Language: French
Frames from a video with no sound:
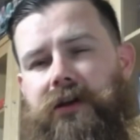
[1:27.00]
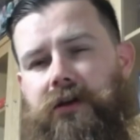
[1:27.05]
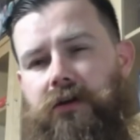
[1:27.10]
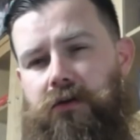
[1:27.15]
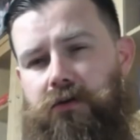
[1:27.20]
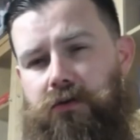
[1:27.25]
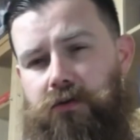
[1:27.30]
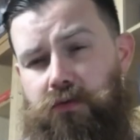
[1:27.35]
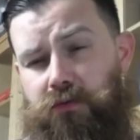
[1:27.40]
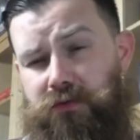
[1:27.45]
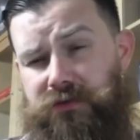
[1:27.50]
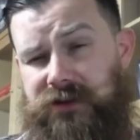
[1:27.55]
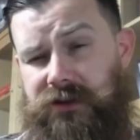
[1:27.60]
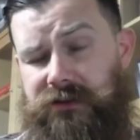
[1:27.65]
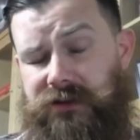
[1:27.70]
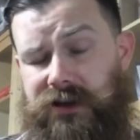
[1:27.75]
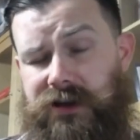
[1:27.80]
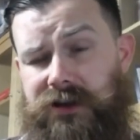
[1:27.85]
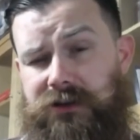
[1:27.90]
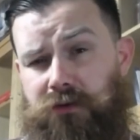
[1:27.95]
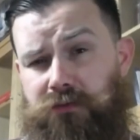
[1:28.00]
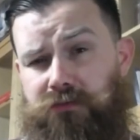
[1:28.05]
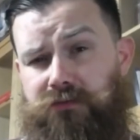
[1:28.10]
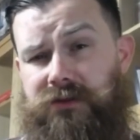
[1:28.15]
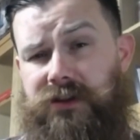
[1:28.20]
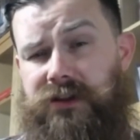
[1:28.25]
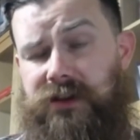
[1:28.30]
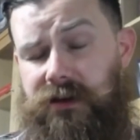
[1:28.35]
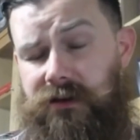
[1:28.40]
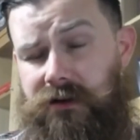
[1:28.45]
lors que constater l'étendue
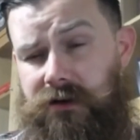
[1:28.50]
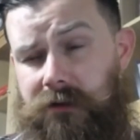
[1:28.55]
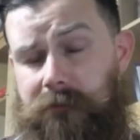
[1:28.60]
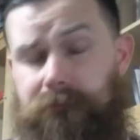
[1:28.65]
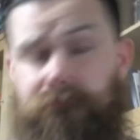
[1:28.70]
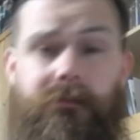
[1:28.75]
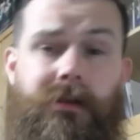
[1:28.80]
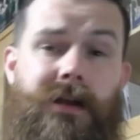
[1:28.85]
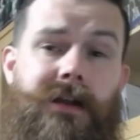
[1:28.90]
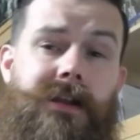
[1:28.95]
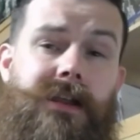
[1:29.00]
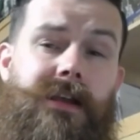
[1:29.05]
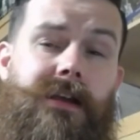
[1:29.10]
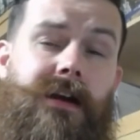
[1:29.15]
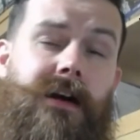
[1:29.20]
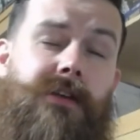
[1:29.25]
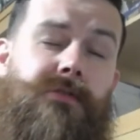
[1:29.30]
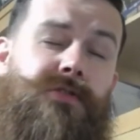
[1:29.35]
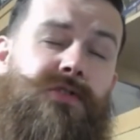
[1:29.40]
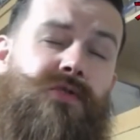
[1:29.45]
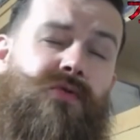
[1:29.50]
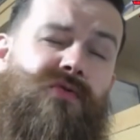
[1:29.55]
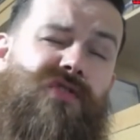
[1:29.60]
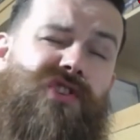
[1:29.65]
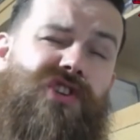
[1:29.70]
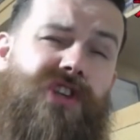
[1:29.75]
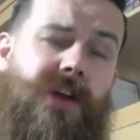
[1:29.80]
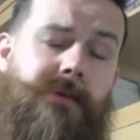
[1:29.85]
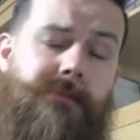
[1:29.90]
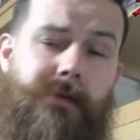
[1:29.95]
des dégâts les gars ne seront
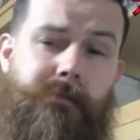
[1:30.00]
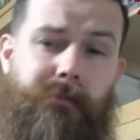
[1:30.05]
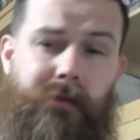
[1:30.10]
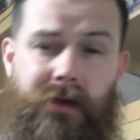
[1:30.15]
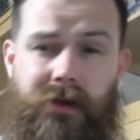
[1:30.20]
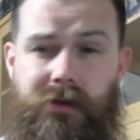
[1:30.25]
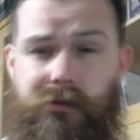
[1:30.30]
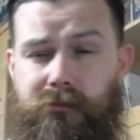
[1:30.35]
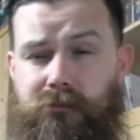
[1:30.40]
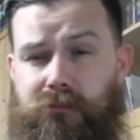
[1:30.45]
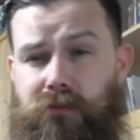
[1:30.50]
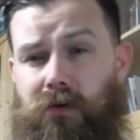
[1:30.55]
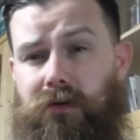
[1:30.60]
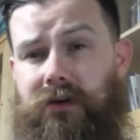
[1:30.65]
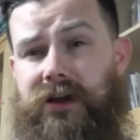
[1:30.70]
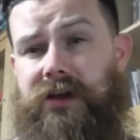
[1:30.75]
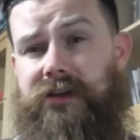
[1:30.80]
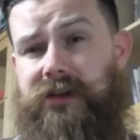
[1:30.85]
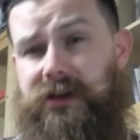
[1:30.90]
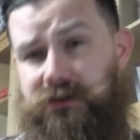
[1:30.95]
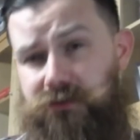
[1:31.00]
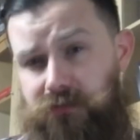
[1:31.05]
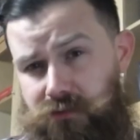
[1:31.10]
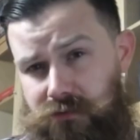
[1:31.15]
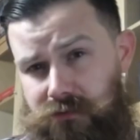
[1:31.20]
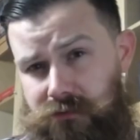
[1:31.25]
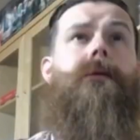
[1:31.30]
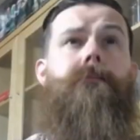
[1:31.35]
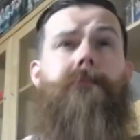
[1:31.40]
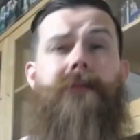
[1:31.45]
jamais prêts pour
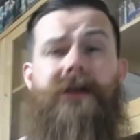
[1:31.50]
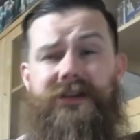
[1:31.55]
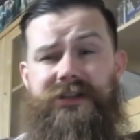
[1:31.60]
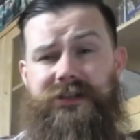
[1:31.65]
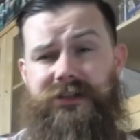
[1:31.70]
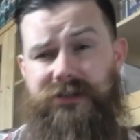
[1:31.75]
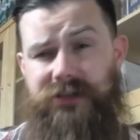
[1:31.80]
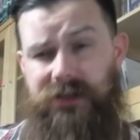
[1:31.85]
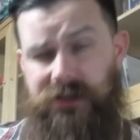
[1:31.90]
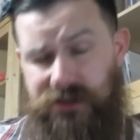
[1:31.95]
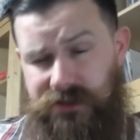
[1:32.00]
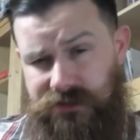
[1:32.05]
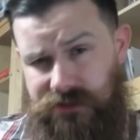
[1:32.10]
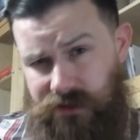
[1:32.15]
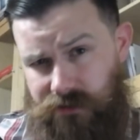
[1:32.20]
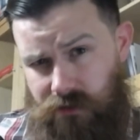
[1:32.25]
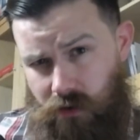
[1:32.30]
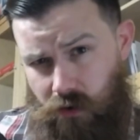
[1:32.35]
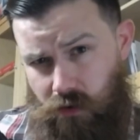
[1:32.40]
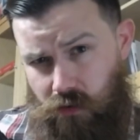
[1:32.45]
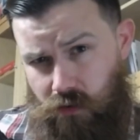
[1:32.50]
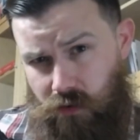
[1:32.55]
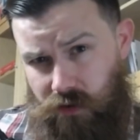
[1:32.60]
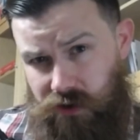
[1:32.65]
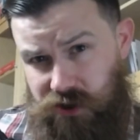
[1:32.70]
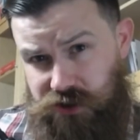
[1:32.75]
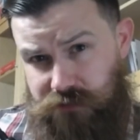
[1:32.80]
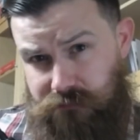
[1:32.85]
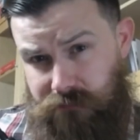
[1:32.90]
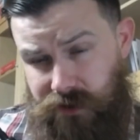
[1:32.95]
l'Anazono. Mais Sekizan
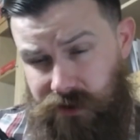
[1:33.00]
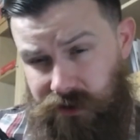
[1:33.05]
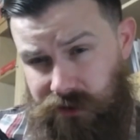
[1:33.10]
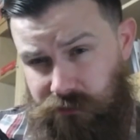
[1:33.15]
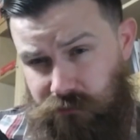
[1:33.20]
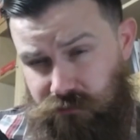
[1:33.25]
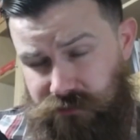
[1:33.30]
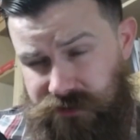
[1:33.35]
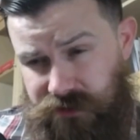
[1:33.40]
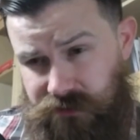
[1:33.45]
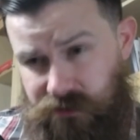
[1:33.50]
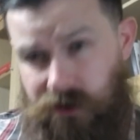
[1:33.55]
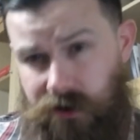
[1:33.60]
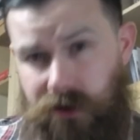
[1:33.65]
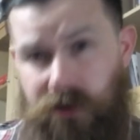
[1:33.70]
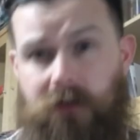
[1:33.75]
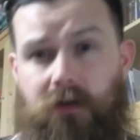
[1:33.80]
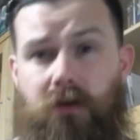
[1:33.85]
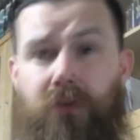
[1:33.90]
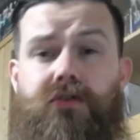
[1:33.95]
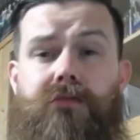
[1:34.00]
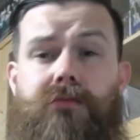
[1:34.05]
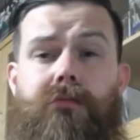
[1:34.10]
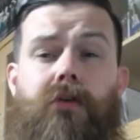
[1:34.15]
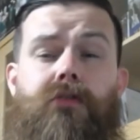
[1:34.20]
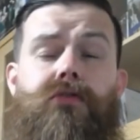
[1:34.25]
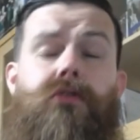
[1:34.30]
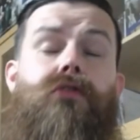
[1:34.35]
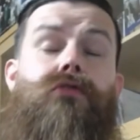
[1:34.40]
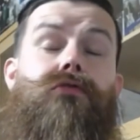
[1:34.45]
encourage malgré tout ces gars, leur
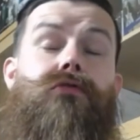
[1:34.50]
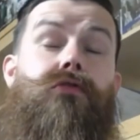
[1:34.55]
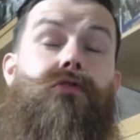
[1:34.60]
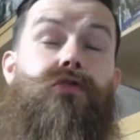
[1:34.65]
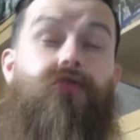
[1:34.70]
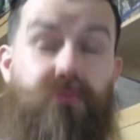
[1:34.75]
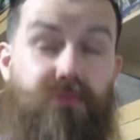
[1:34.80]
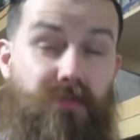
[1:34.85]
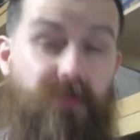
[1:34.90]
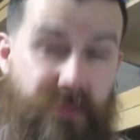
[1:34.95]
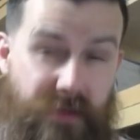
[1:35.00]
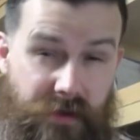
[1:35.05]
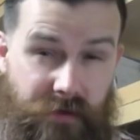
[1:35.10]
demandant de tout donner.